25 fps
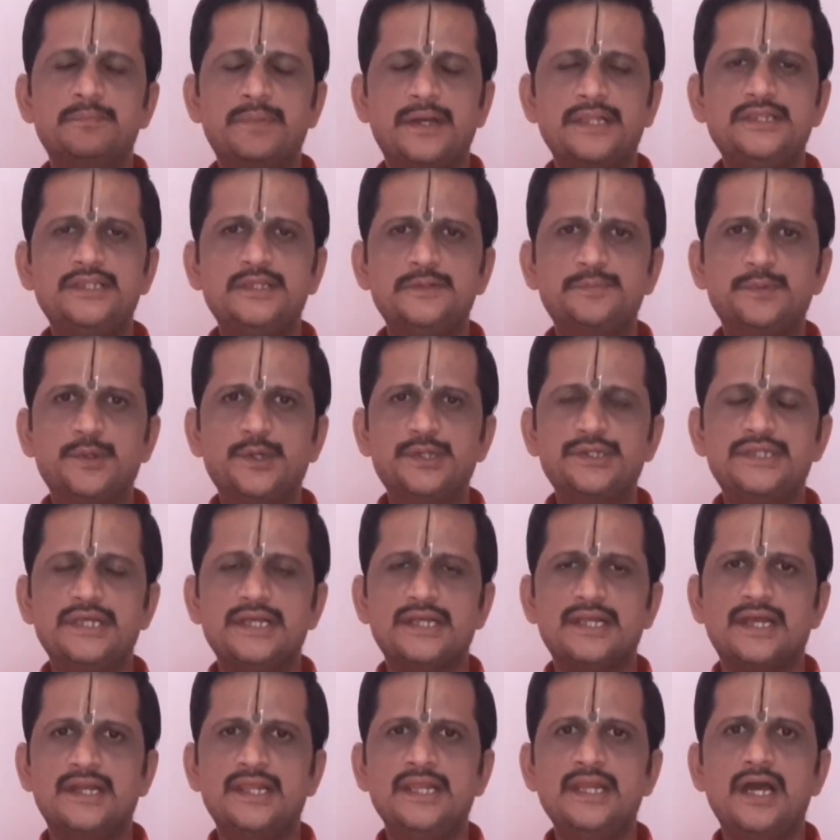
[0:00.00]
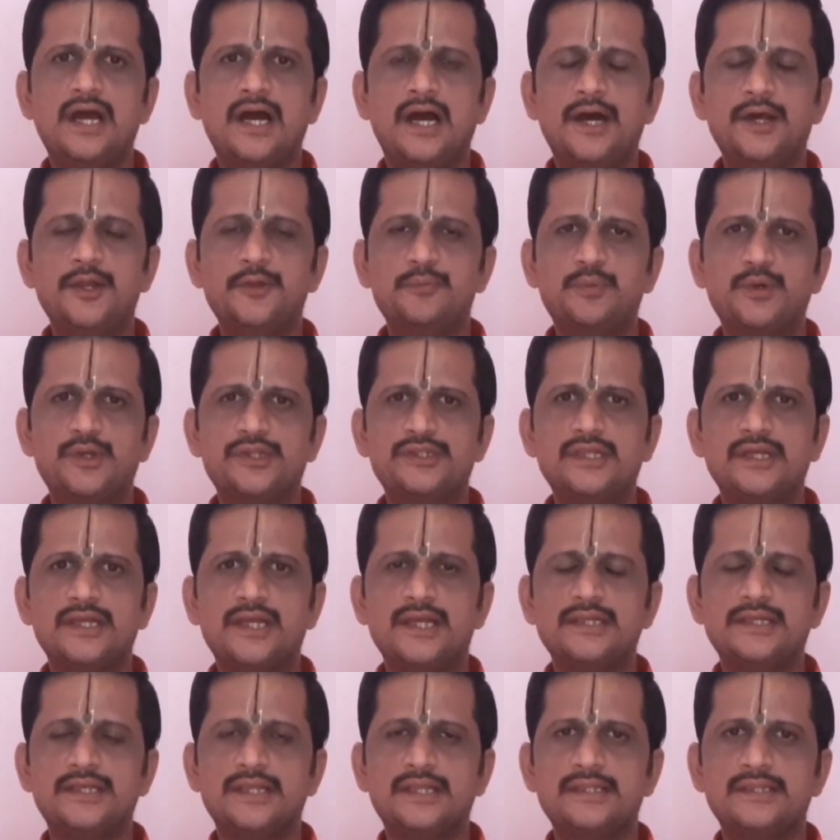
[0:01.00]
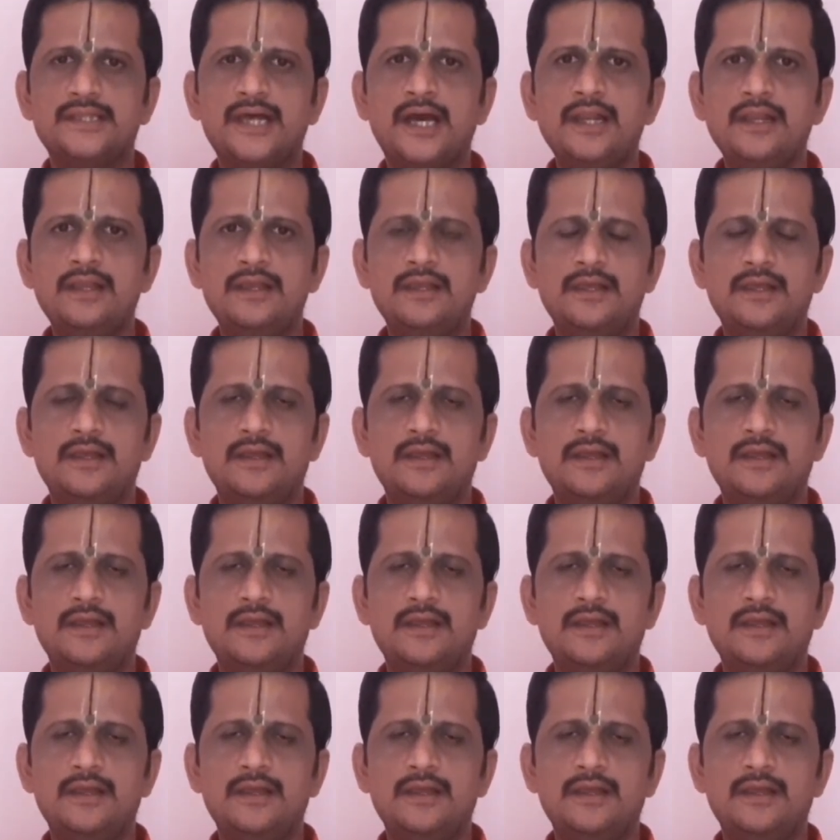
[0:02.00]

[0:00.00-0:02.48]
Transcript: பத்து பொருத்தங்களில் ஆறு பொருத்தங்கள் இருந்தால்